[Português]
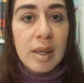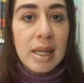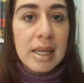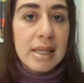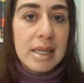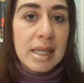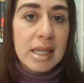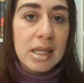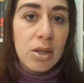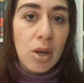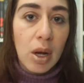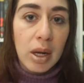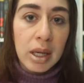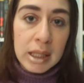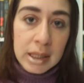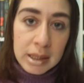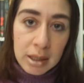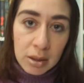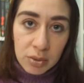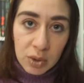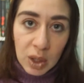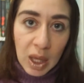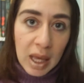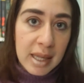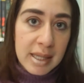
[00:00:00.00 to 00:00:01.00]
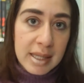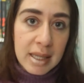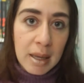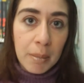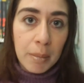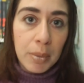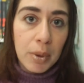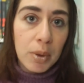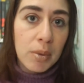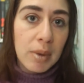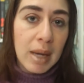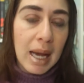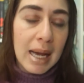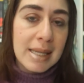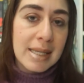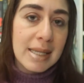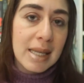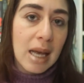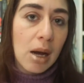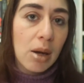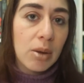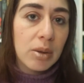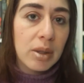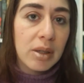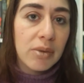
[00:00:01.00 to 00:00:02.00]
dessa história, então, tem sempre um
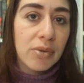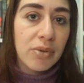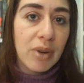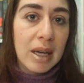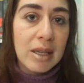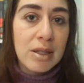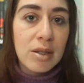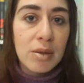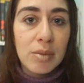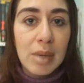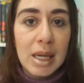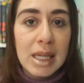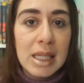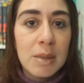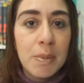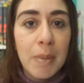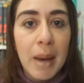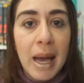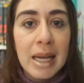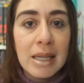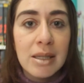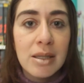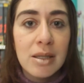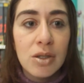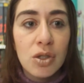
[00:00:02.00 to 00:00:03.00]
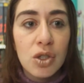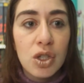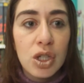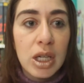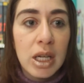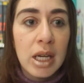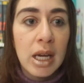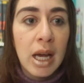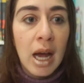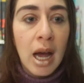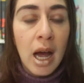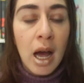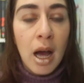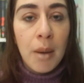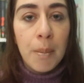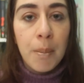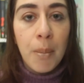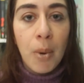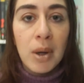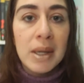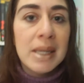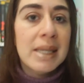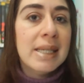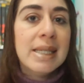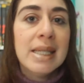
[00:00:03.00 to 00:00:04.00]
casal que faz uma espécie de
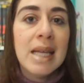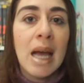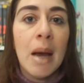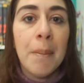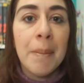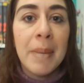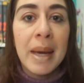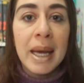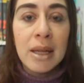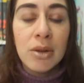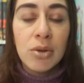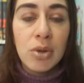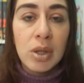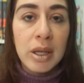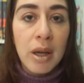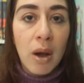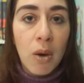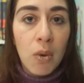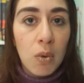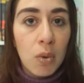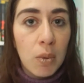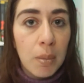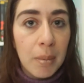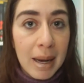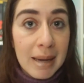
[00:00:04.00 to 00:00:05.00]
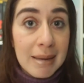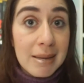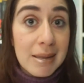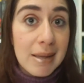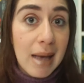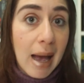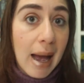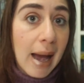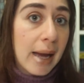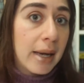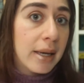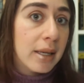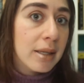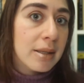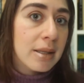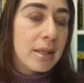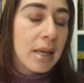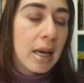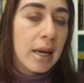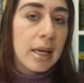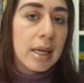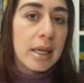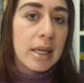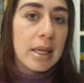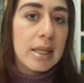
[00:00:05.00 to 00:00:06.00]
policiamento em algumas áreas
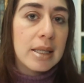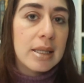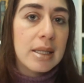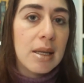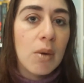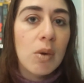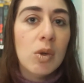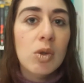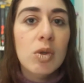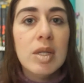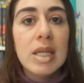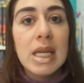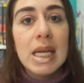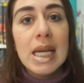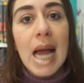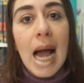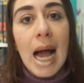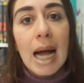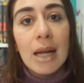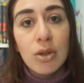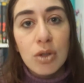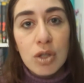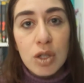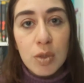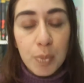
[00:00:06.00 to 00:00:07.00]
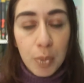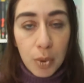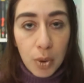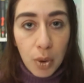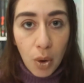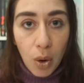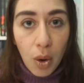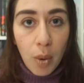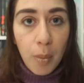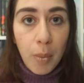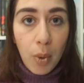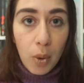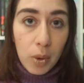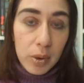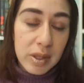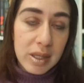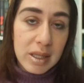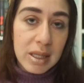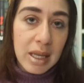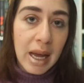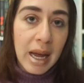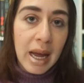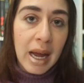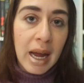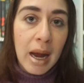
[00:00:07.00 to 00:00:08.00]
e são auxiliados por
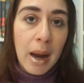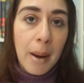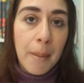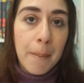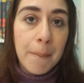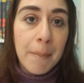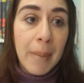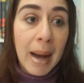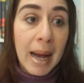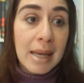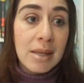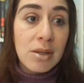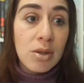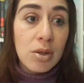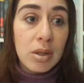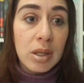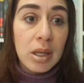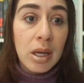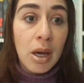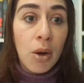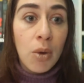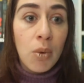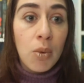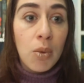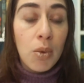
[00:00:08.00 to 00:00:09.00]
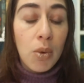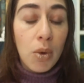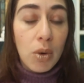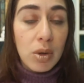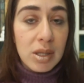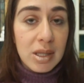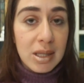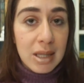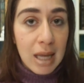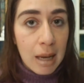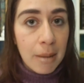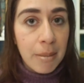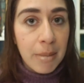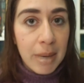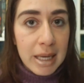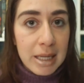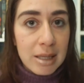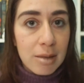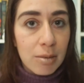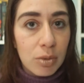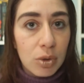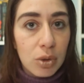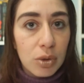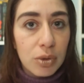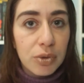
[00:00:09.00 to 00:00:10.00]
robôs. Mas o que eu gostei
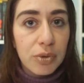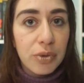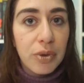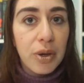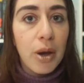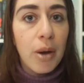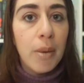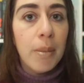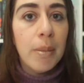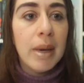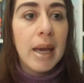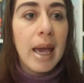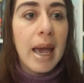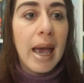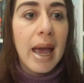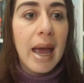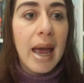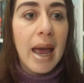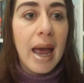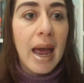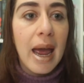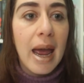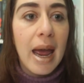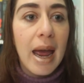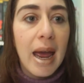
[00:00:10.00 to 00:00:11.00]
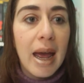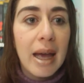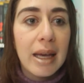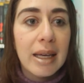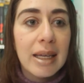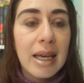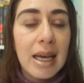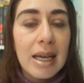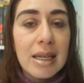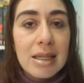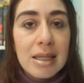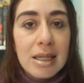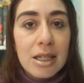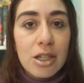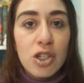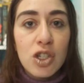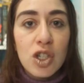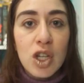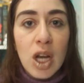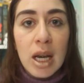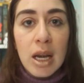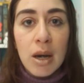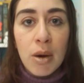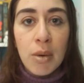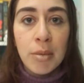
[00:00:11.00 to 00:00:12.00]
mesmo do filme é que
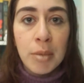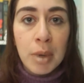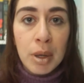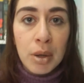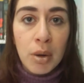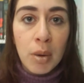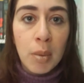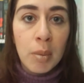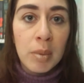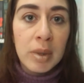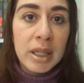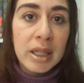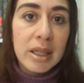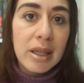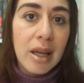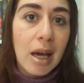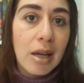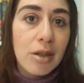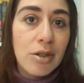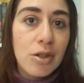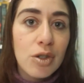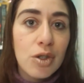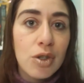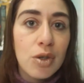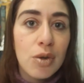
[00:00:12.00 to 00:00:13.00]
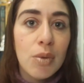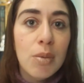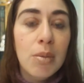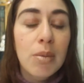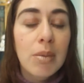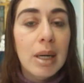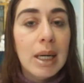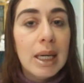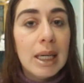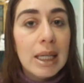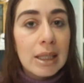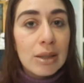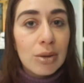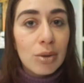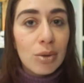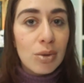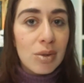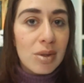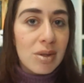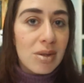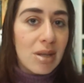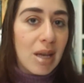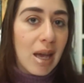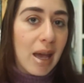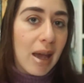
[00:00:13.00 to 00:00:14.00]
existe ali uma comunidade de
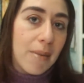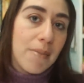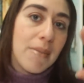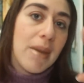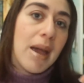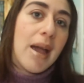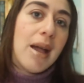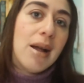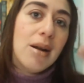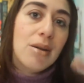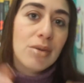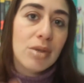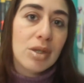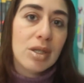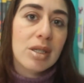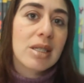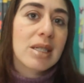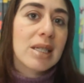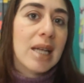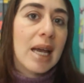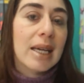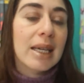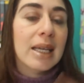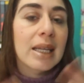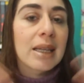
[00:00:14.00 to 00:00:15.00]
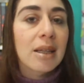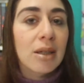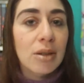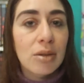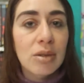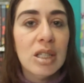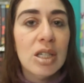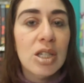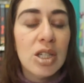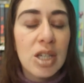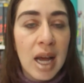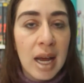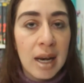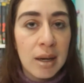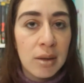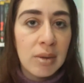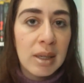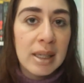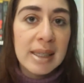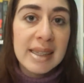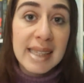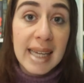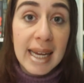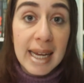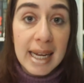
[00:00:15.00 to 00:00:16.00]
humanos rebeldes, né, que não deixaram
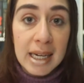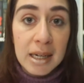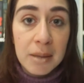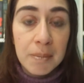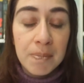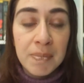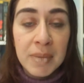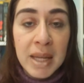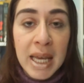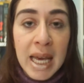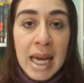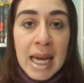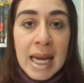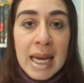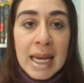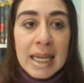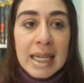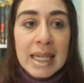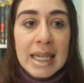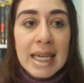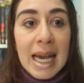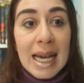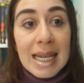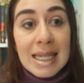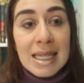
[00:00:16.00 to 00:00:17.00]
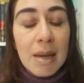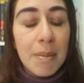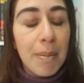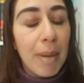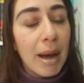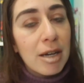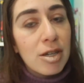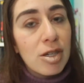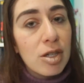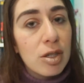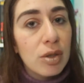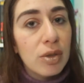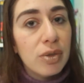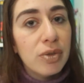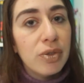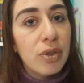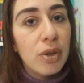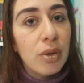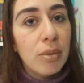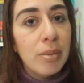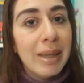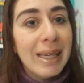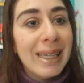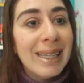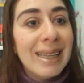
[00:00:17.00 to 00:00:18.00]
a Terra. E essa parte do
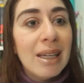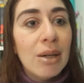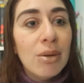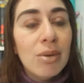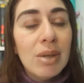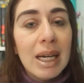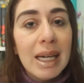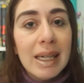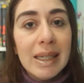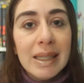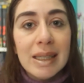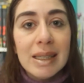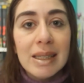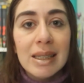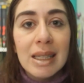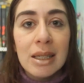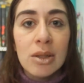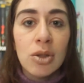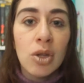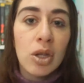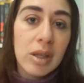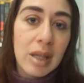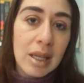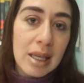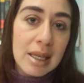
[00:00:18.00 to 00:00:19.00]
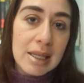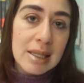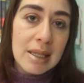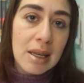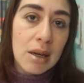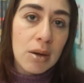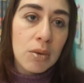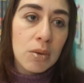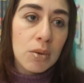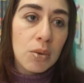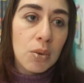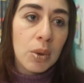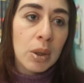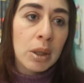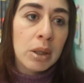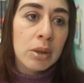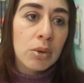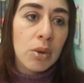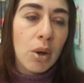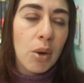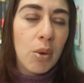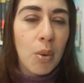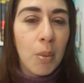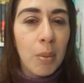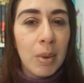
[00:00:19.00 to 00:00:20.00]
filme não ganha tanto atenção
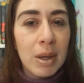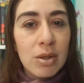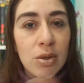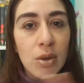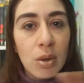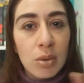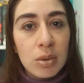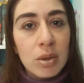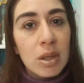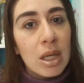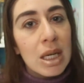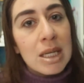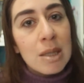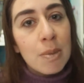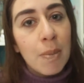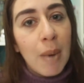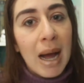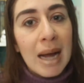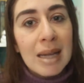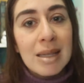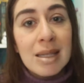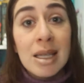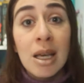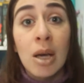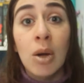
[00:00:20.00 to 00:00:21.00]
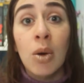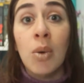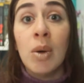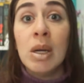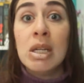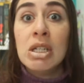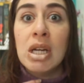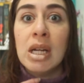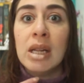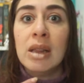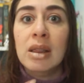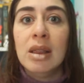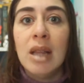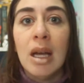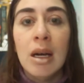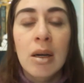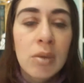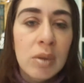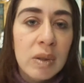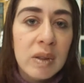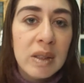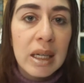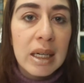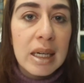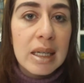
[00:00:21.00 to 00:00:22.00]
quanto algumas outras partes que eu não achei tão
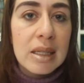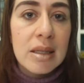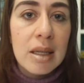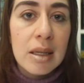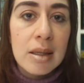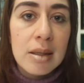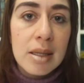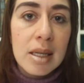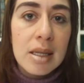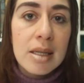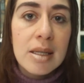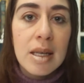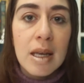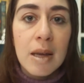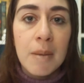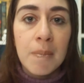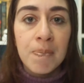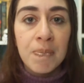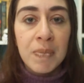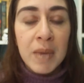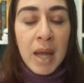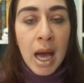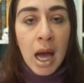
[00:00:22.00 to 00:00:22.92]
interessantes assim,